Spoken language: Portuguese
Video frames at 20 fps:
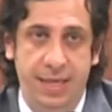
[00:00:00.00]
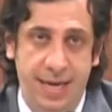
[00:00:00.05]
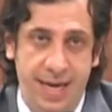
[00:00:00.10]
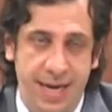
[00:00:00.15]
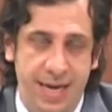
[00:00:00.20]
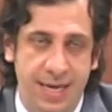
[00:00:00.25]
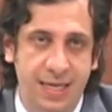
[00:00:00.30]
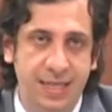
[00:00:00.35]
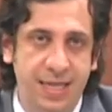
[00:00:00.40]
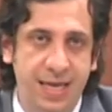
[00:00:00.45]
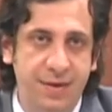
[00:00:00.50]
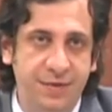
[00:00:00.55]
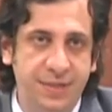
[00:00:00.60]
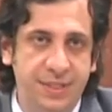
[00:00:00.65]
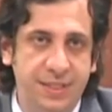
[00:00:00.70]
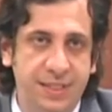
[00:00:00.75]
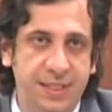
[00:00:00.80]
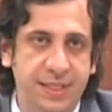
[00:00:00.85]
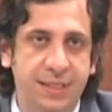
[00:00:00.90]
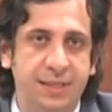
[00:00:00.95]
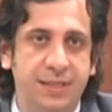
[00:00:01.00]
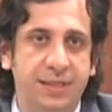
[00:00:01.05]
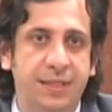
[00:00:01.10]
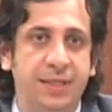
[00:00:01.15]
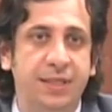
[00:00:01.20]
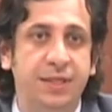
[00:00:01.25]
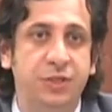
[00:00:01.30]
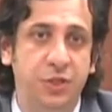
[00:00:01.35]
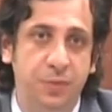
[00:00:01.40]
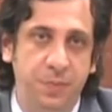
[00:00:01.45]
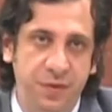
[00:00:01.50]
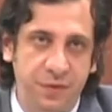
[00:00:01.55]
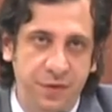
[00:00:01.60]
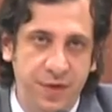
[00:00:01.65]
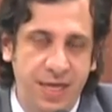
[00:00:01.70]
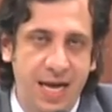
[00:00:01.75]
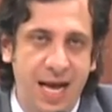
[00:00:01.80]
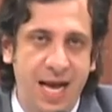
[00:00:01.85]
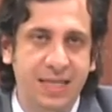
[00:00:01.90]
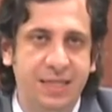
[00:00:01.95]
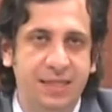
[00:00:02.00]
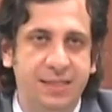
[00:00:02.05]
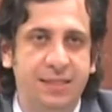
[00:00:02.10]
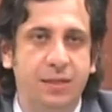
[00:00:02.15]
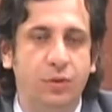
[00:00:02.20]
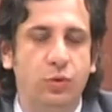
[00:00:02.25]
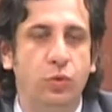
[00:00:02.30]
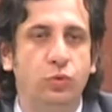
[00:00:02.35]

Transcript: ela deve ser tipificada esta